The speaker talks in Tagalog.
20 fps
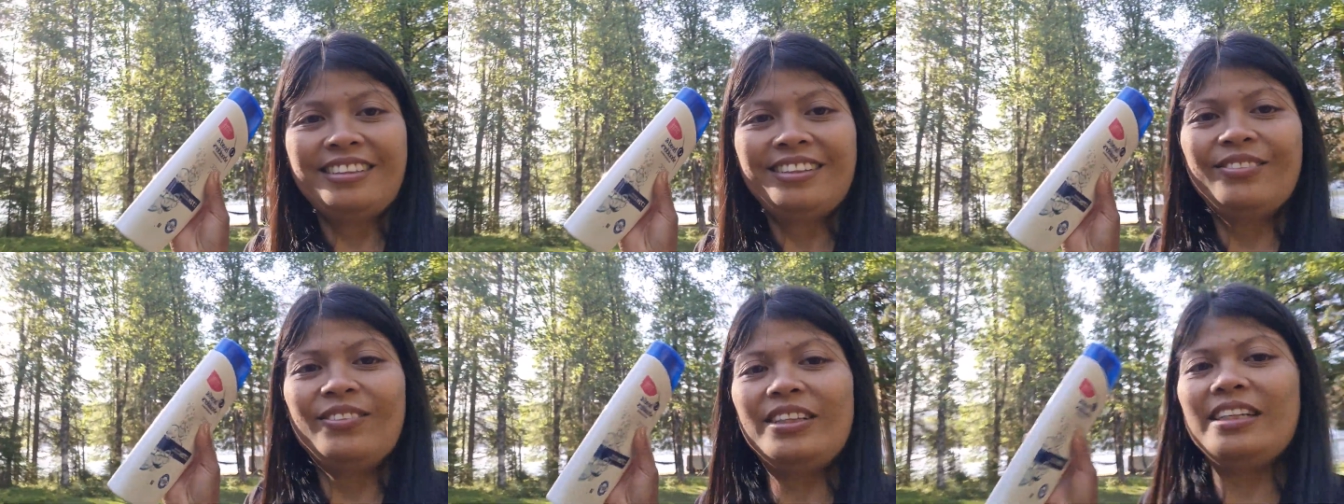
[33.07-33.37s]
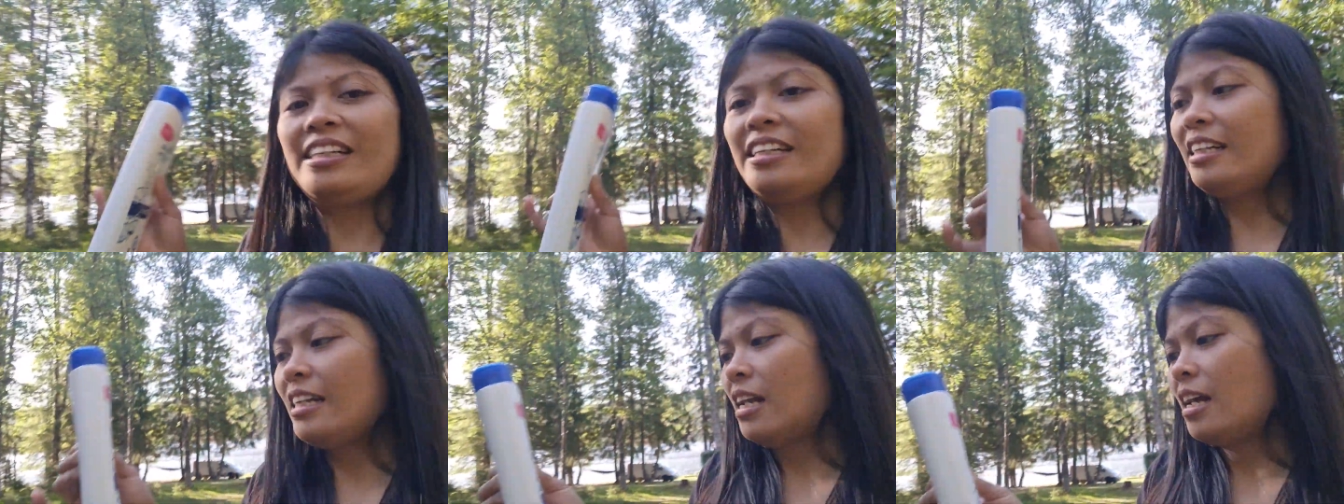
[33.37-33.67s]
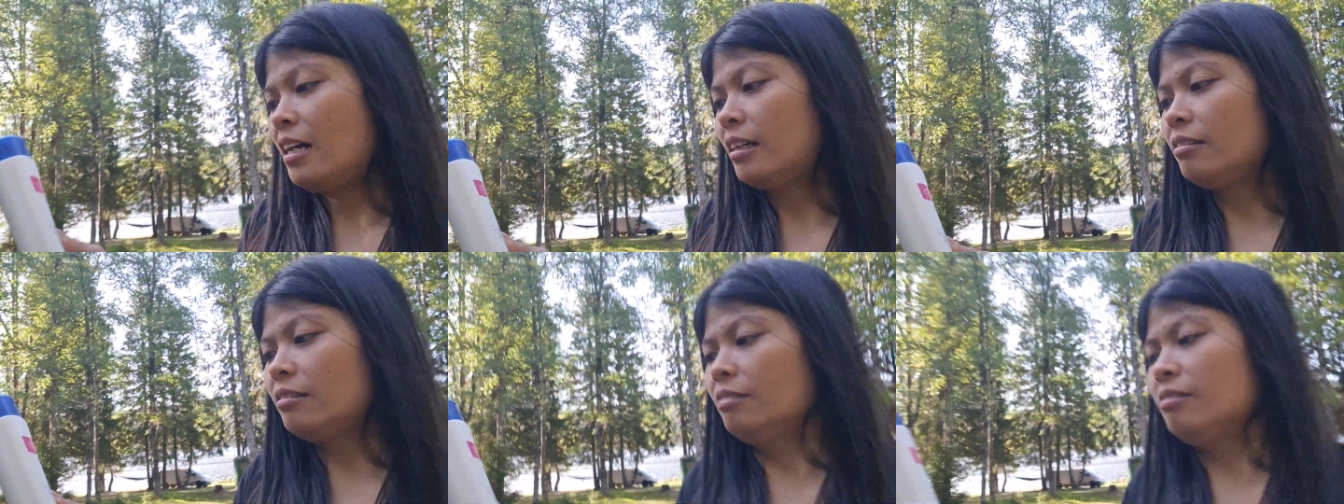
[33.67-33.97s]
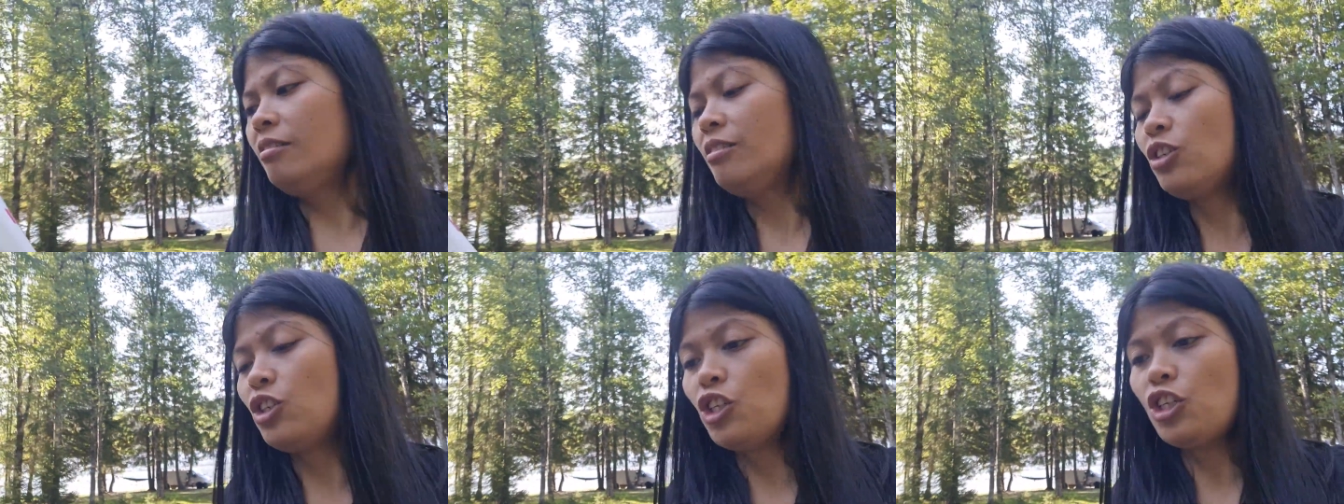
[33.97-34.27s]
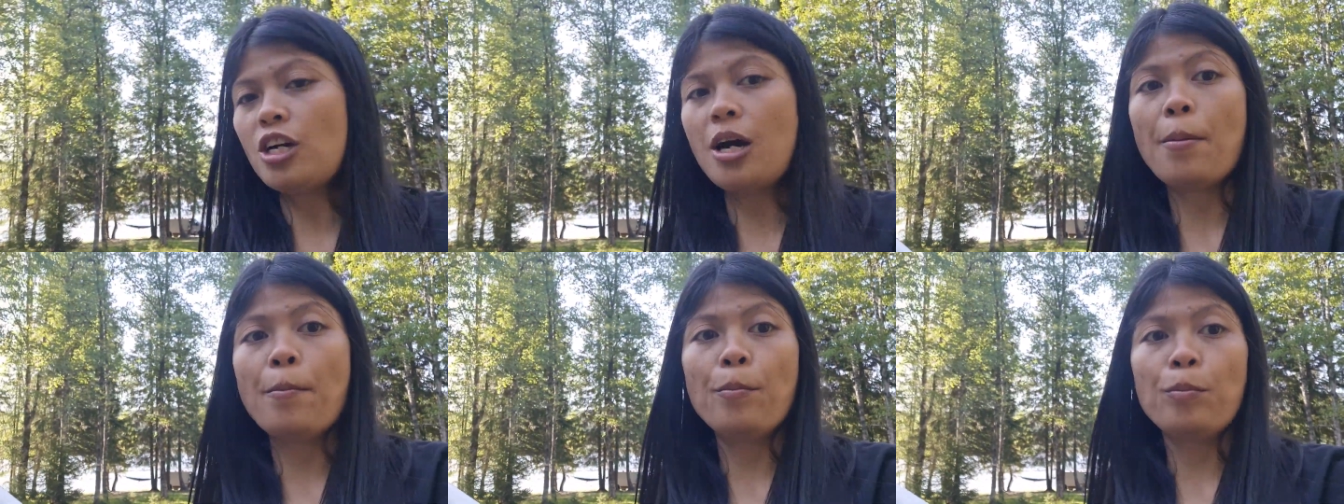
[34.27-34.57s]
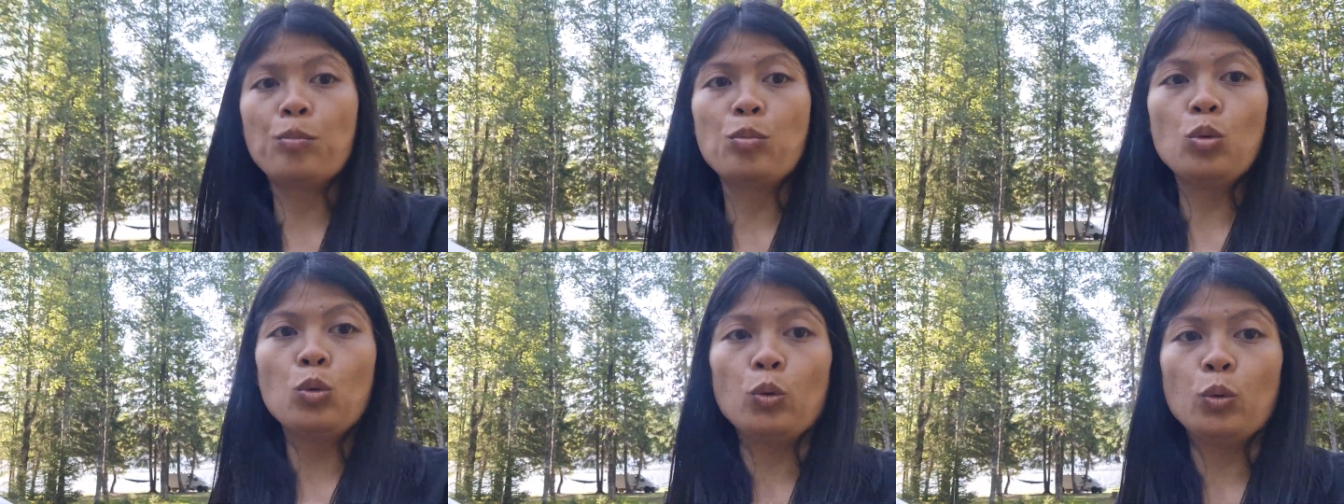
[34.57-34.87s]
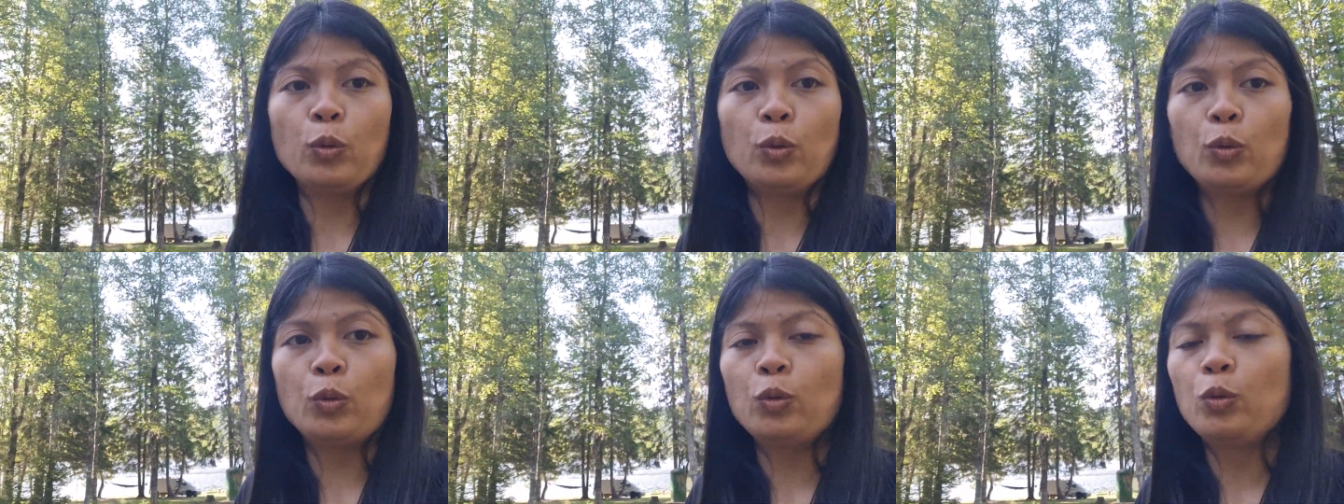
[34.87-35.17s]
May akong
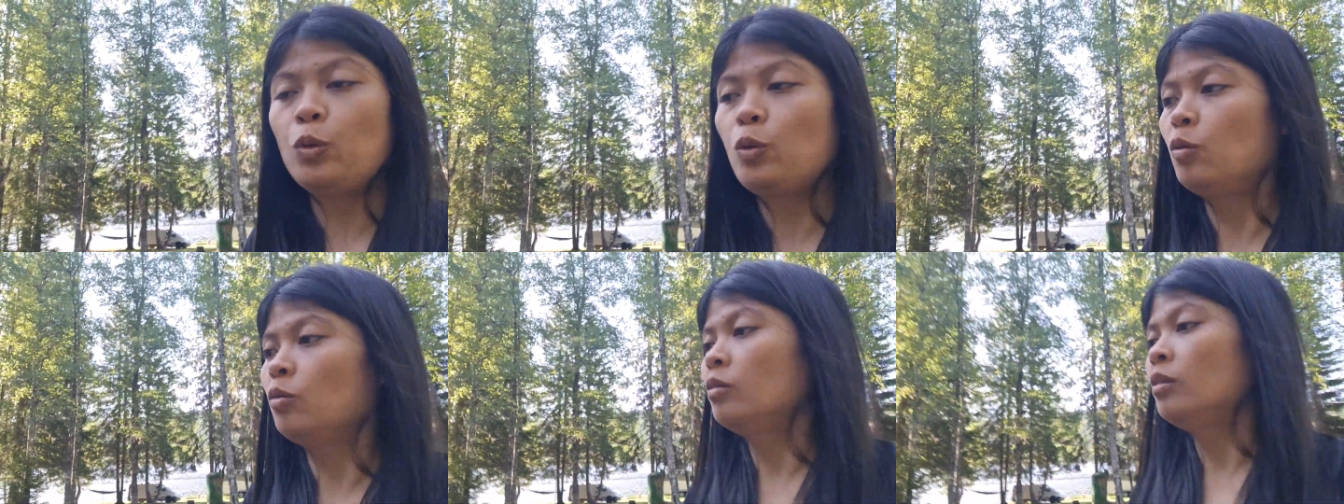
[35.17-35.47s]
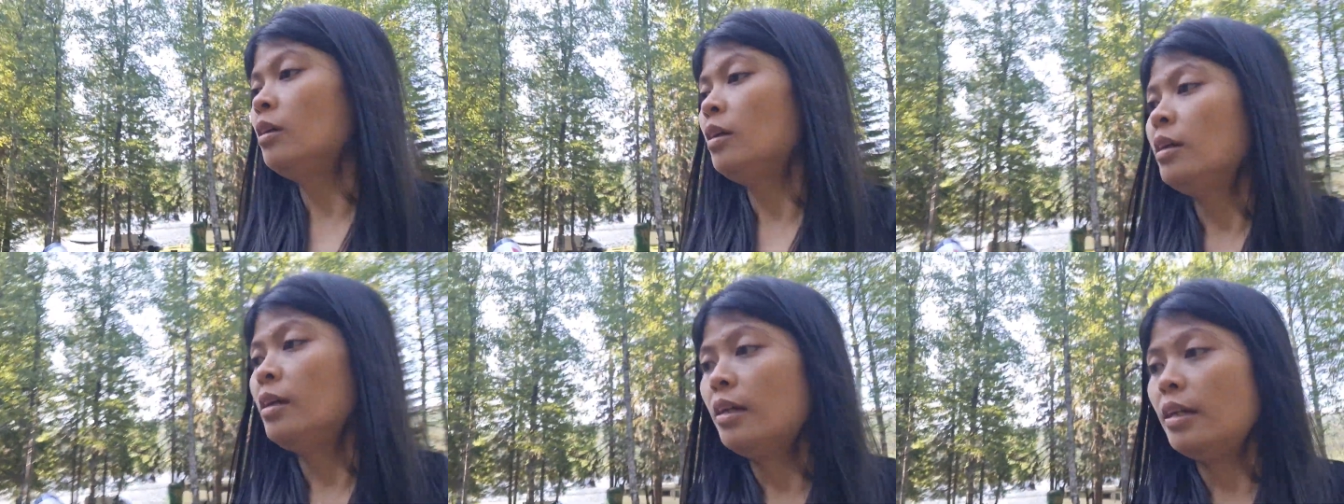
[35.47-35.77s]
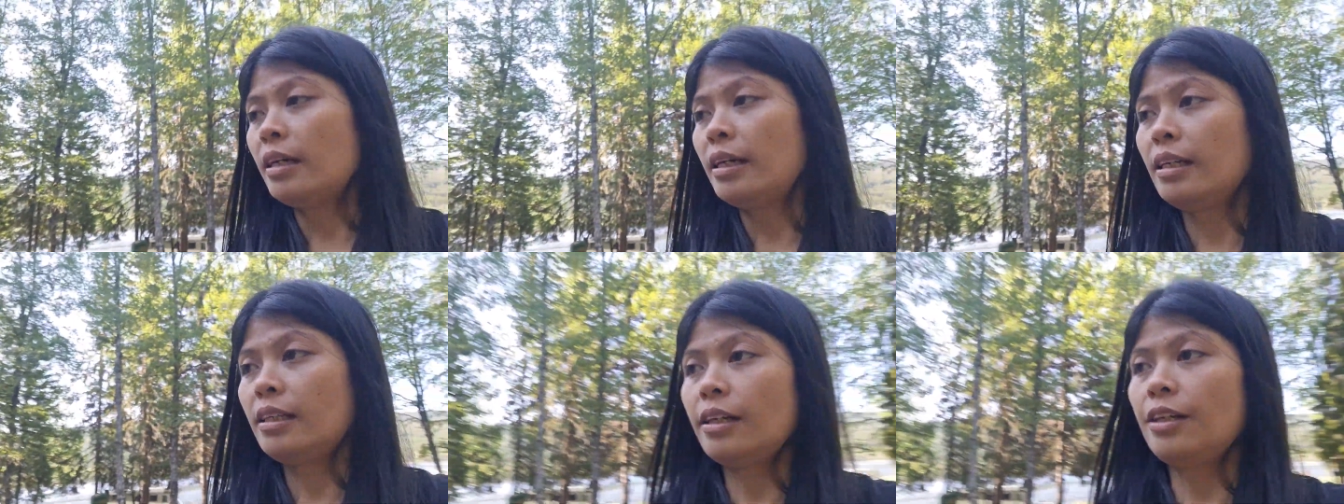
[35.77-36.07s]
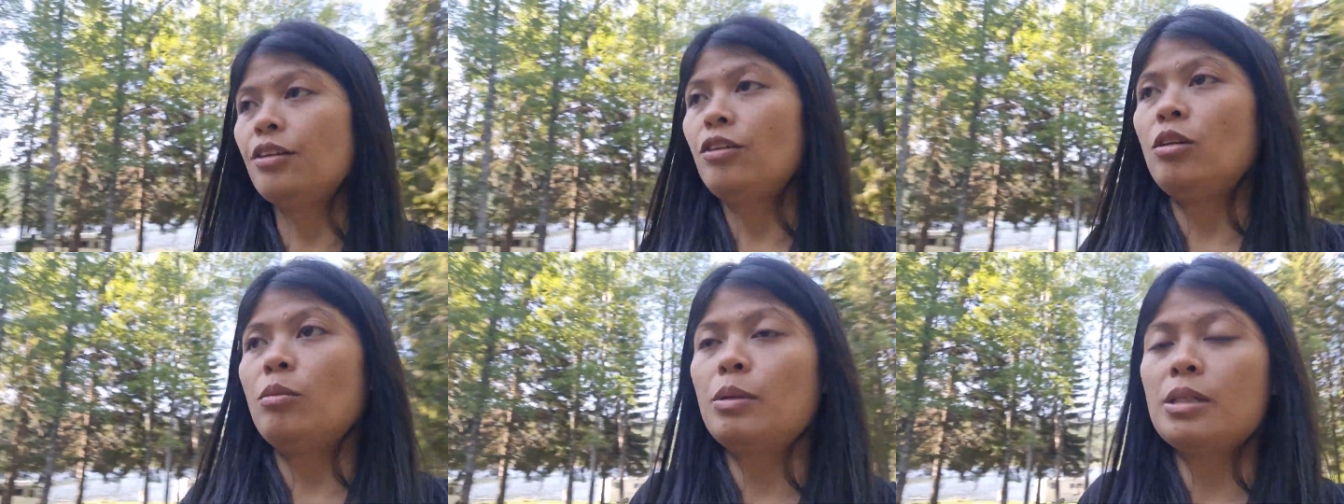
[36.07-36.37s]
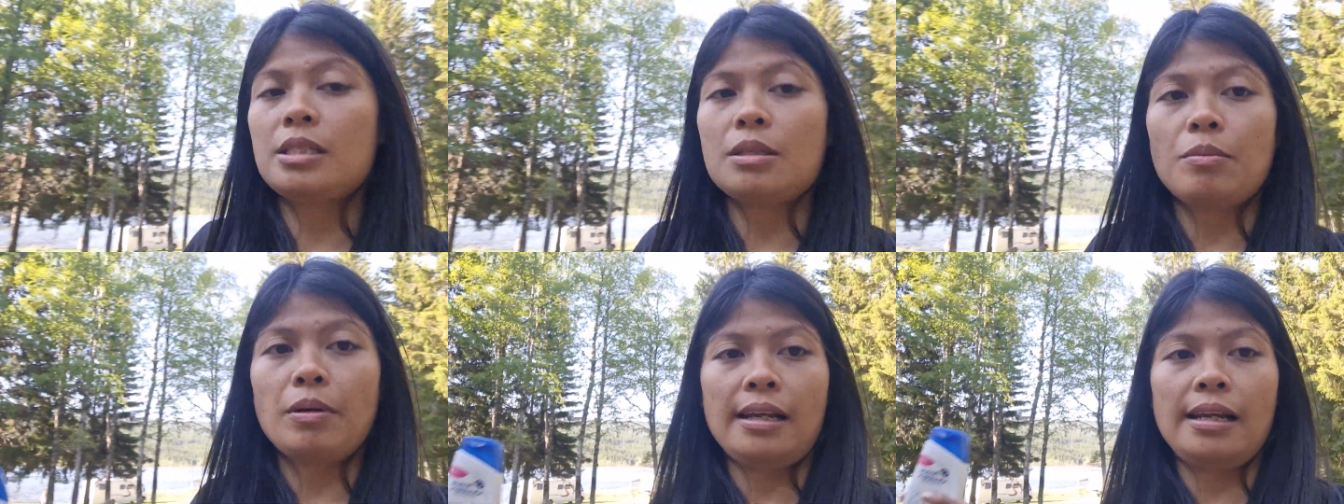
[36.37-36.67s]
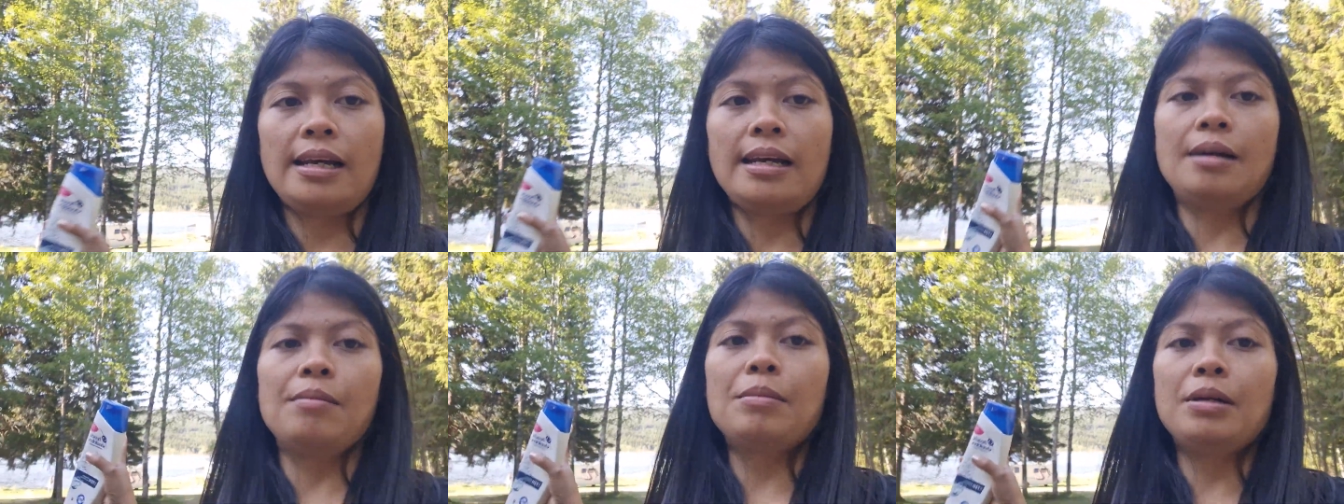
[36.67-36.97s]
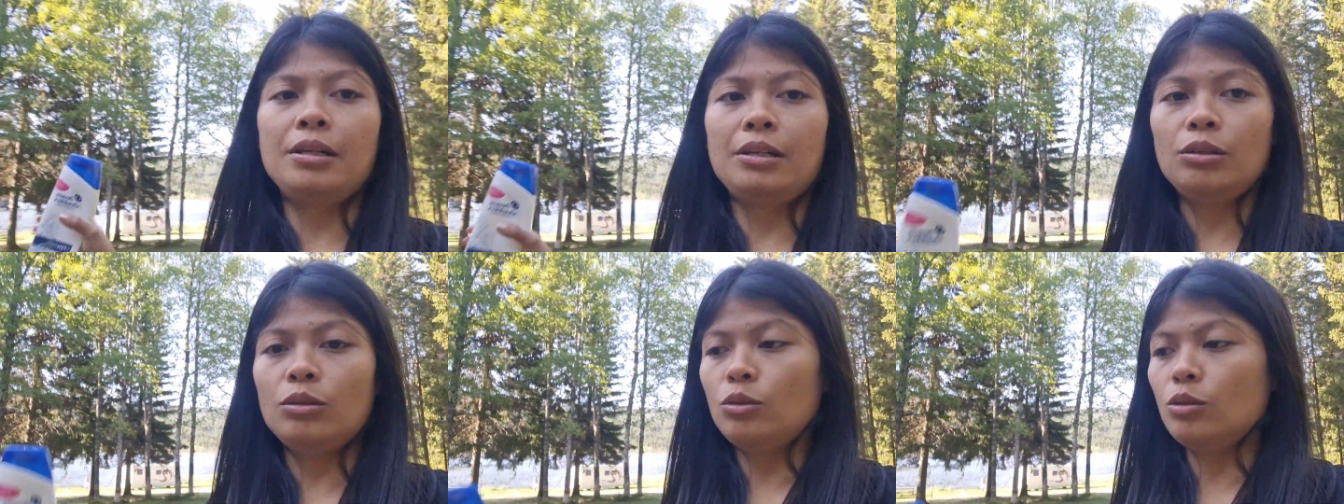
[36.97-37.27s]
shampoo. Nakita nyo naman si
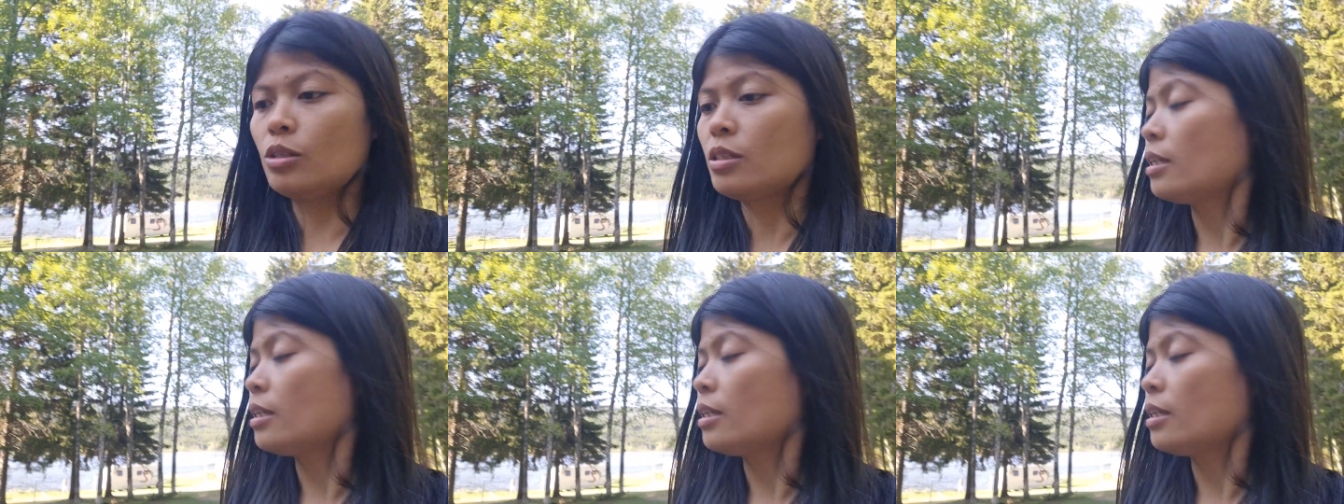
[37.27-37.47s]
Maylaban Bandoon